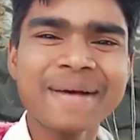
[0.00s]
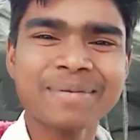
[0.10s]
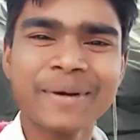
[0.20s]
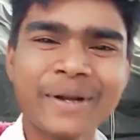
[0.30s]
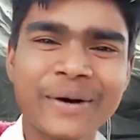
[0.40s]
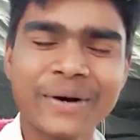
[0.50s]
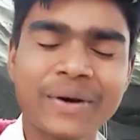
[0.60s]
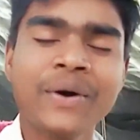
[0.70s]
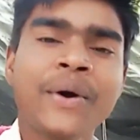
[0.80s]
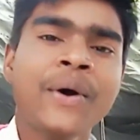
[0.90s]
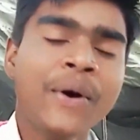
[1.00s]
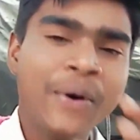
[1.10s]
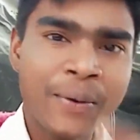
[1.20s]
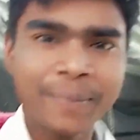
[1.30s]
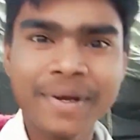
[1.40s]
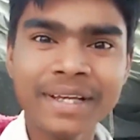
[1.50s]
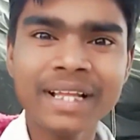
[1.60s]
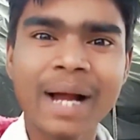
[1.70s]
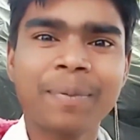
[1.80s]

आप सभी लोग उम्मीद